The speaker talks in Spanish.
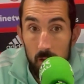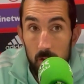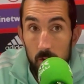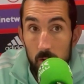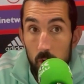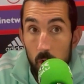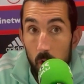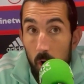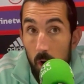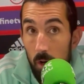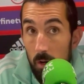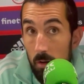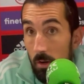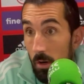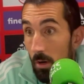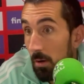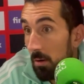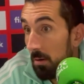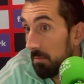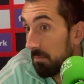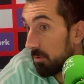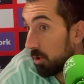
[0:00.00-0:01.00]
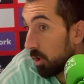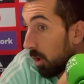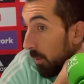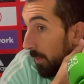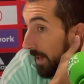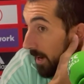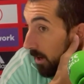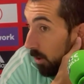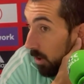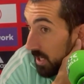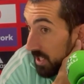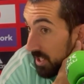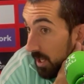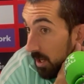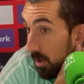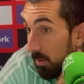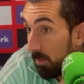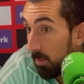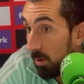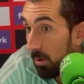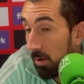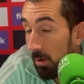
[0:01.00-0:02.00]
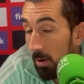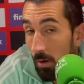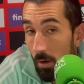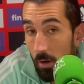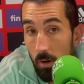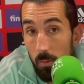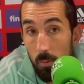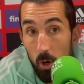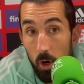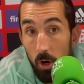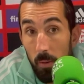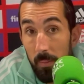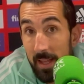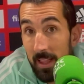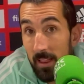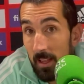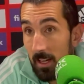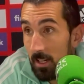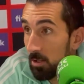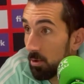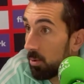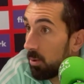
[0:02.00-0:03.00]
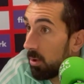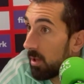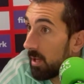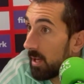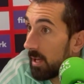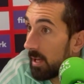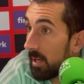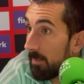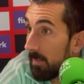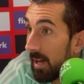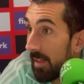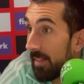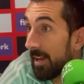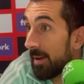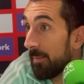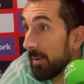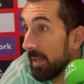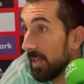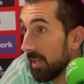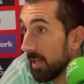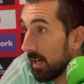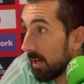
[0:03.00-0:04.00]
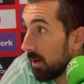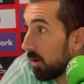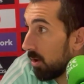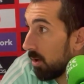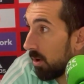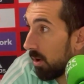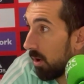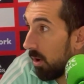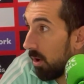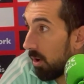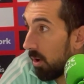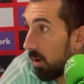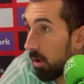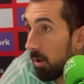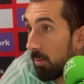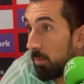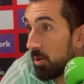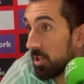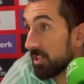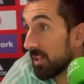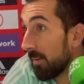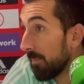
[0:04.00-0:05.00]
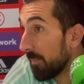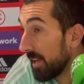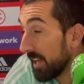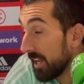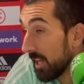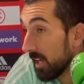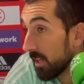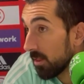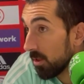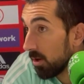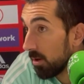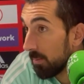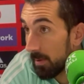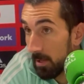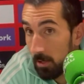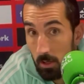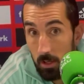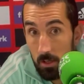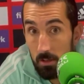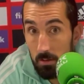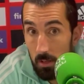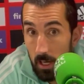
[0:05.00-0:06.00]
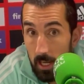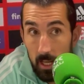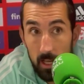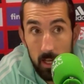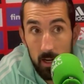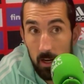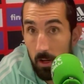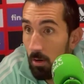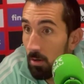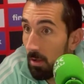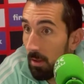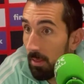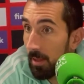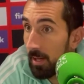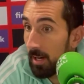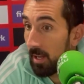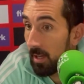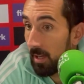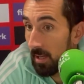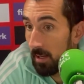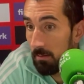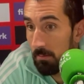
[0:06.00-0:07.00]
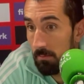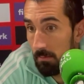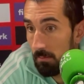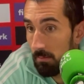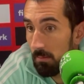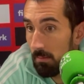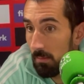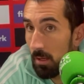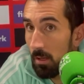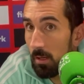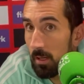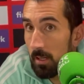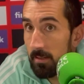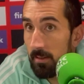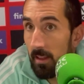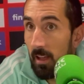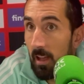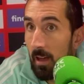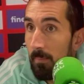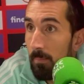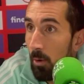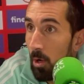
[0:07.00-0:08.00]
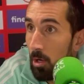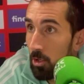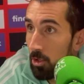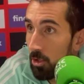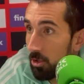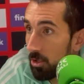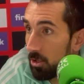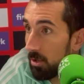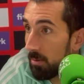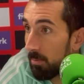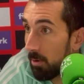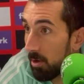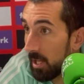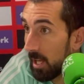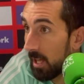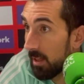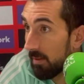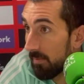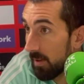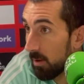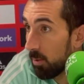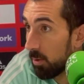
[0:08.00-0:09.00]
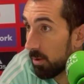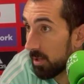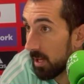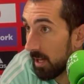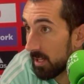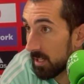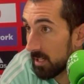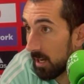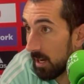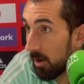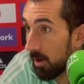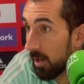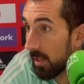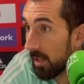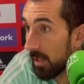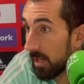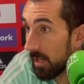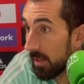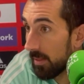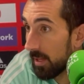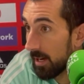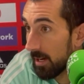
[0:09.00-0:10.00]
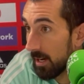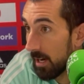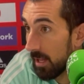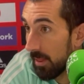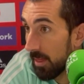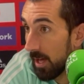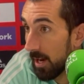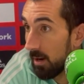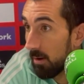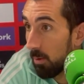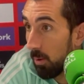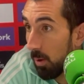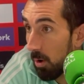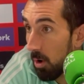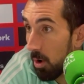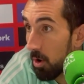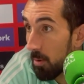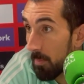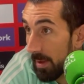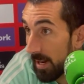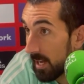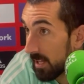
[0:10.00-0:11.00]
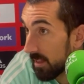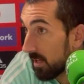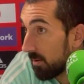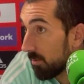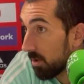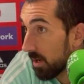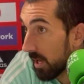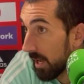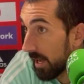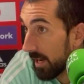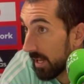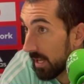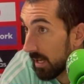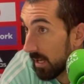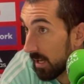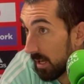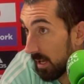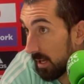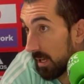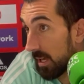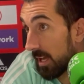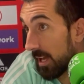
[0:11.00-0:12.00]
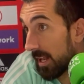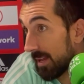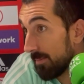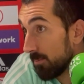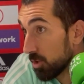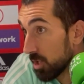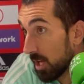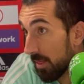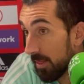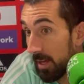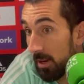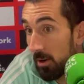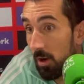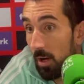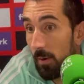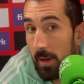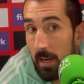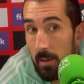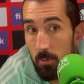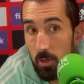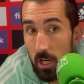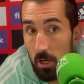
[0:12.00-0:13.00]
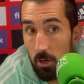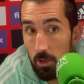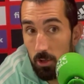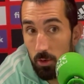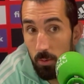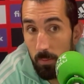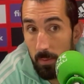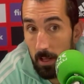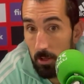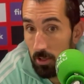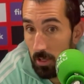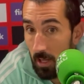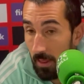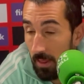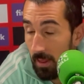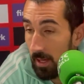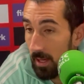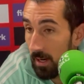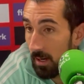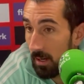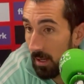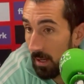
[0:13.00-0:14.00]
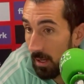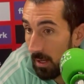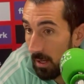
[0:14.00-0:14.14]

No, no, no verlo así como, como comentas tú, de madre mía o, cómo están viniendo, pero hay que reconocer que este campo a nosotros nos ponía dificultades a la hora de, realizar el juego combinativo que, queremos hacer o que venimos acostumbrados a hacer.